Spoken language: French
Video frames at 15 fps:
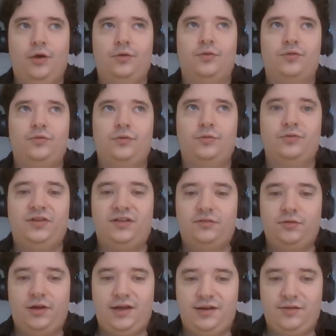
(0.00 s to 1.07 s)
dans ce
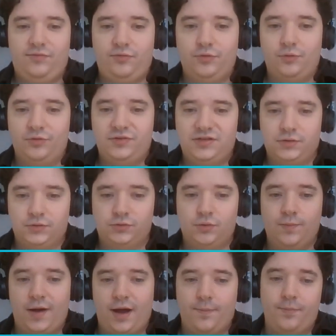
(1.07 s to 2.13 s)
contexte-là, les flux
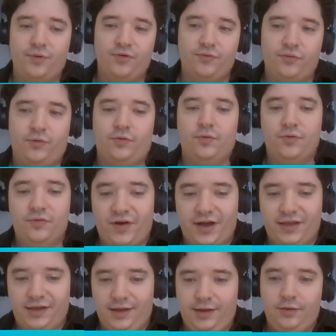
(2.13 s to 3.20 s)
continentaux bah, peuvent
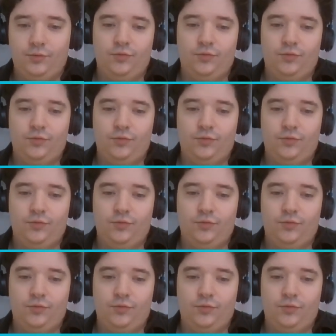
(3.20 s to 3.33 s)
varier.